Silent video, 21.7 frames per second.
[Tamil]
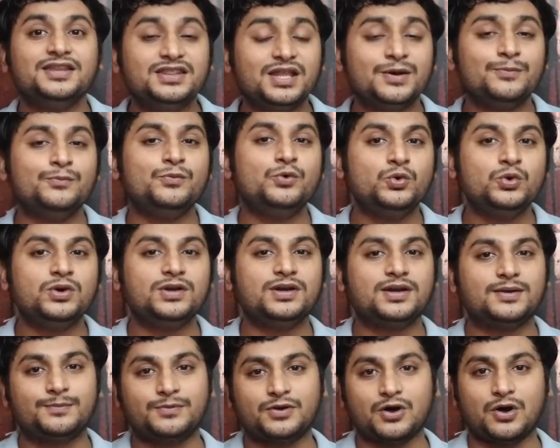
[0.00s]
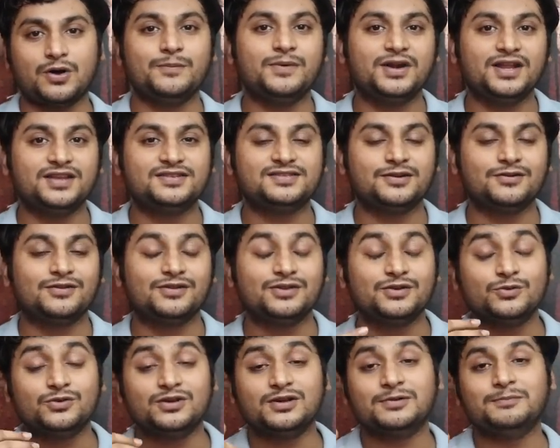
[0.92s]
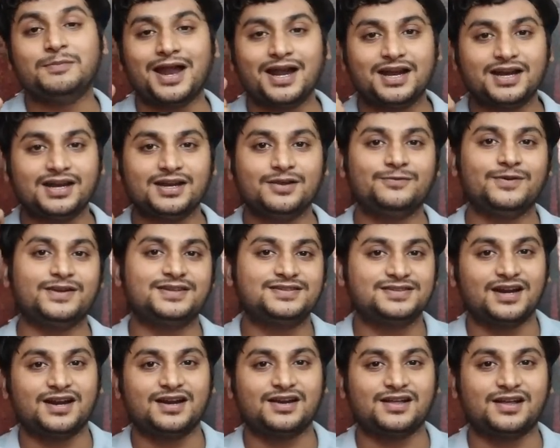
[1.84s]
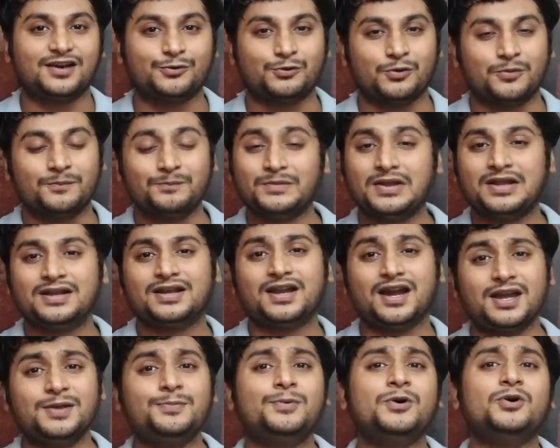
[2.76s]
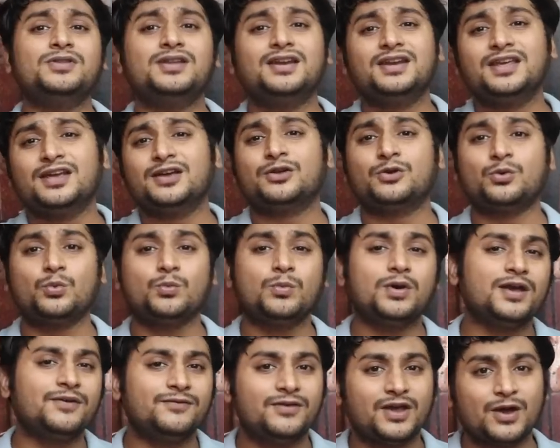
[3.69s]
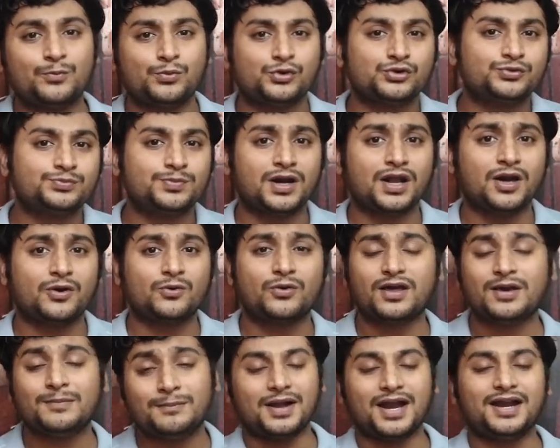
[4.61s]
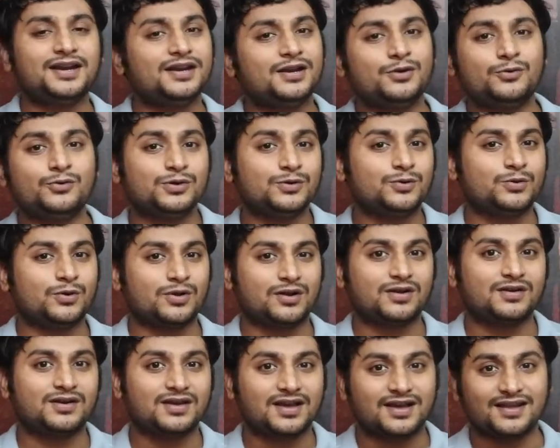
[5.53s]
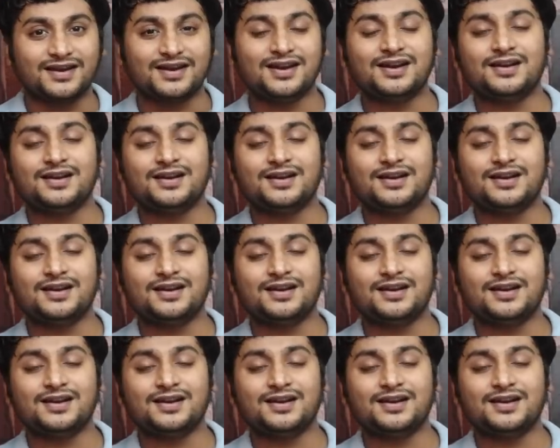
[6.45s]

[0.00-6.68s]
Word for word: இந்த மூணு காம்பினேஷன் வந்து உங்களுக்கு பேட்டரி லைஃப் எக்ஸலண்ட்டாக இருக்கும் கண்டிப்பாக வந்து நீங்கள் ரொம்ப ஹெவியாக புஷ் பண்ணால் கூட பேட்டரியில் உங்களுக்கு குறை இருக்காது